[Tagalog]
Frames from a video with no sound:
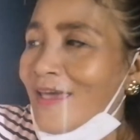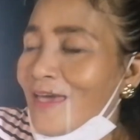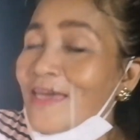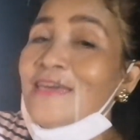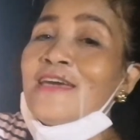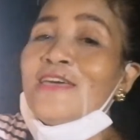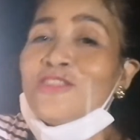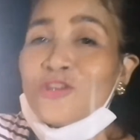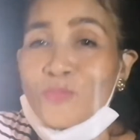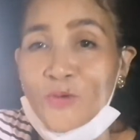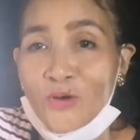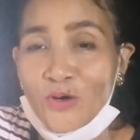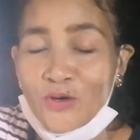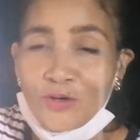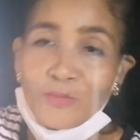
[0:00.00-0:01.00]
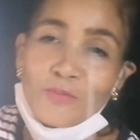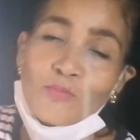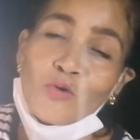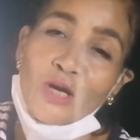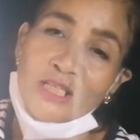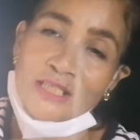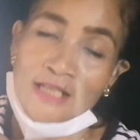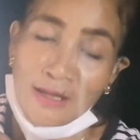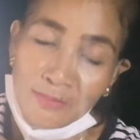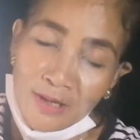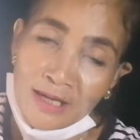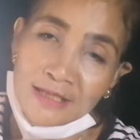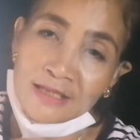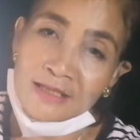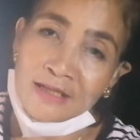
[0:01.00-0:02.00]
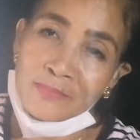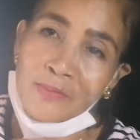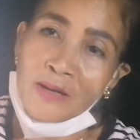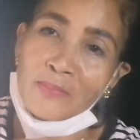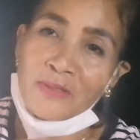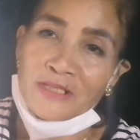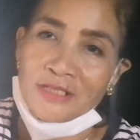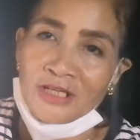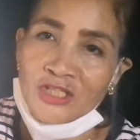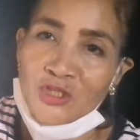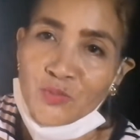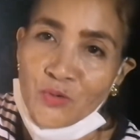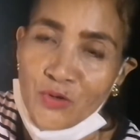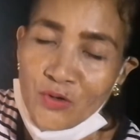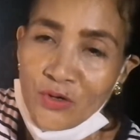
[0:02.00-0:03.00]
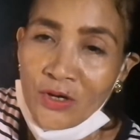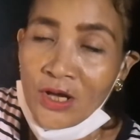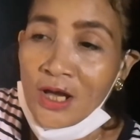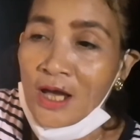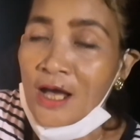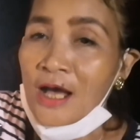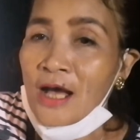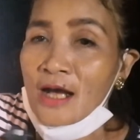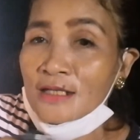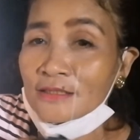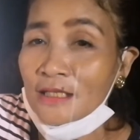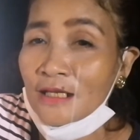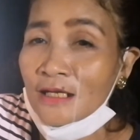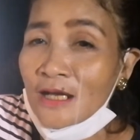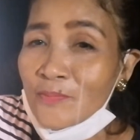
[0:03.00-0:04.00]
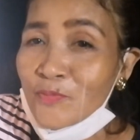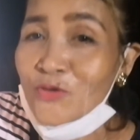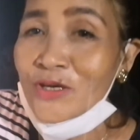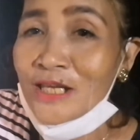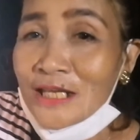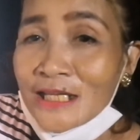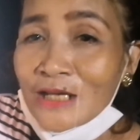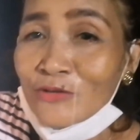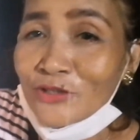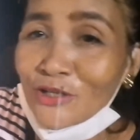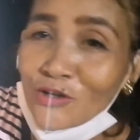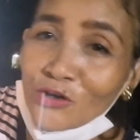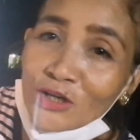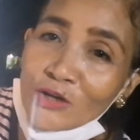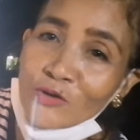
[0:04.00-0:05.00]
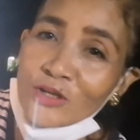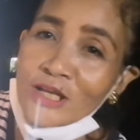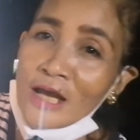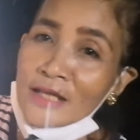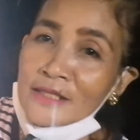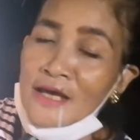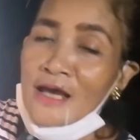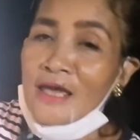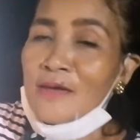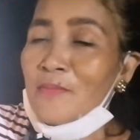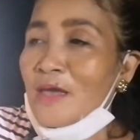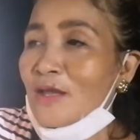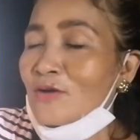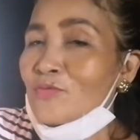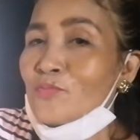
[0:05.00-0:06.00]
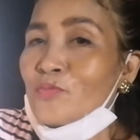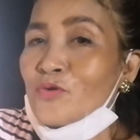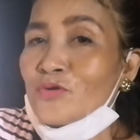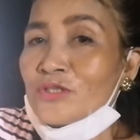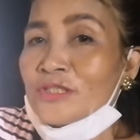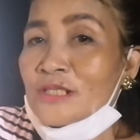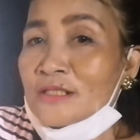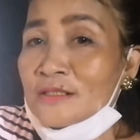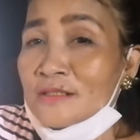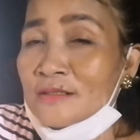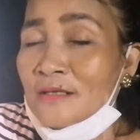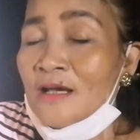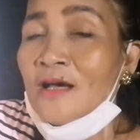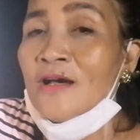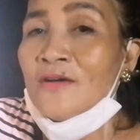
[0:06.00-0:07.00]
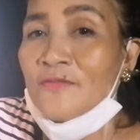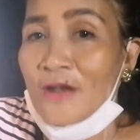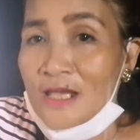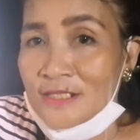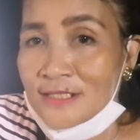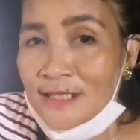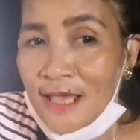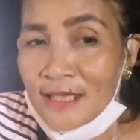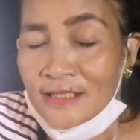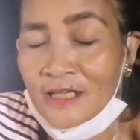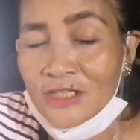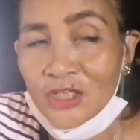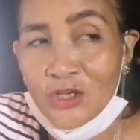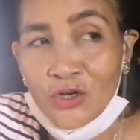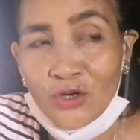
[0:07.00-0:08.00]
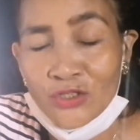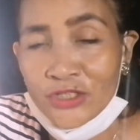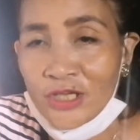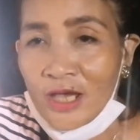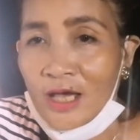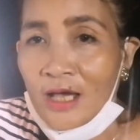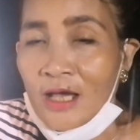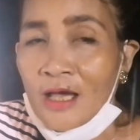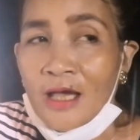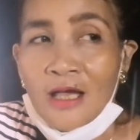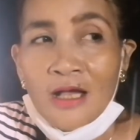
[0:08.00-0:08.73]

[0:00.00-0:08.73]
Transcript: eh ito po, bukas kamay na nagpapacharge po. Ang talaga pong ilaw ni Lola Juliana ay eh, meron pong isang flashlight kasi ho siya,